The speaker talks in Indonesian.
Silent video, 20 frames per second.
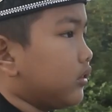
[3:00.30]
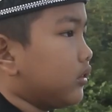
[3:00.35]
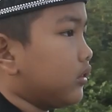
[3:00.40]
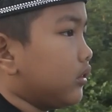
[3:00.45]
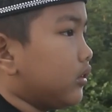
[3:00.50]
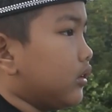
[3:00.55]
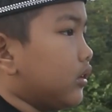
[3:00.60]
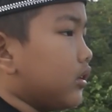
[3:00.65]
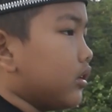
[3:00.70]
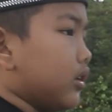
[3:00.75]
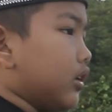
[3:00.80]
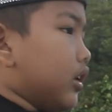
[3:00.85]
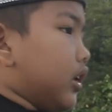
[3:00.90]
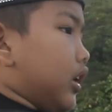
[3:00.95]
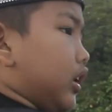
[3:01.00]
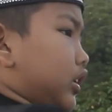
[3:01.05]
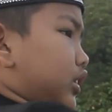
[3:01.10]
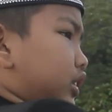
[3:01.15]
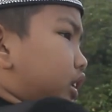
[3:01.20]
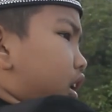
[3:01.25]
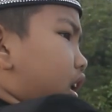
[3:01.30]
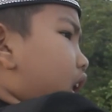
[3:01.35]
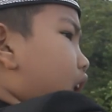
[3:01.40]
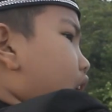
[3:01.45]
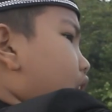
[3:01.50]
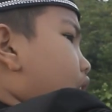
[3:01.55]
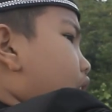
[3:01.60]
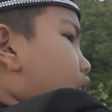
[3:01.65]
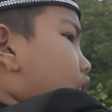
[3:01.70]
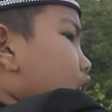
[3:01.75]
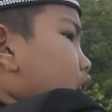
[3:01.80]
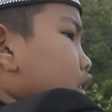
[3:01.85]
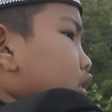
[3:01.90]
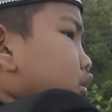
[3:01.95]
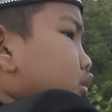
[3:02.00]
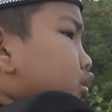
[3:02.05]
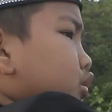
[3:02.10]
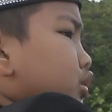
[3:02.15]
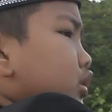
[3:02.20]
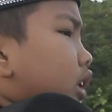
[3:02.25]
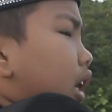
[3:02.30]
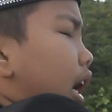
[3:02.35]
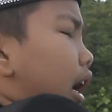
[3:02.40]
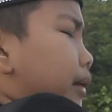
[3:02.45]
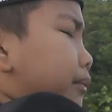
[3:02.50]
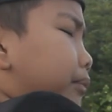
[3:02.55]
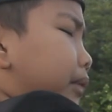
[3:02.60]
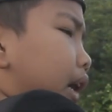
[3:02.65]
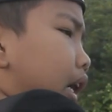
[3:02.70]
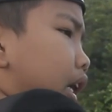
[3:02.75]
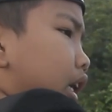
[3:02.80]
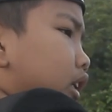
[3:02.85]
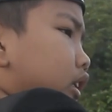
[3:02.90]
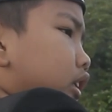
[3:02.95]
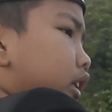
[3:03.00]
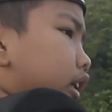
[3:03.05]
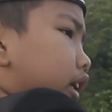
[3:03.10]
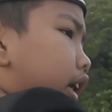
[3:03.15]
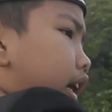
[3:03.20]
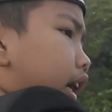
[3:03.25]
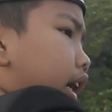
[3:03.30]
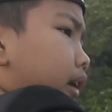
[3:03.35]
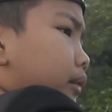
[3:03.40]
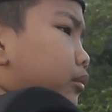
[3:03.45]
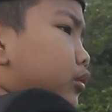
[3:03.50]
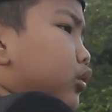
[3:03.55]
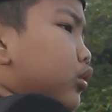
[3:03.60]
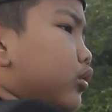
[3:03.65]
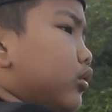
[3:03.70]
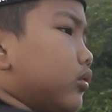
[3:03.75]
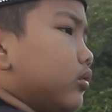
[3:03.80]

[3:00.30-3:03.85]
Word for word: Eh. Nah, siapa yang di lehermu?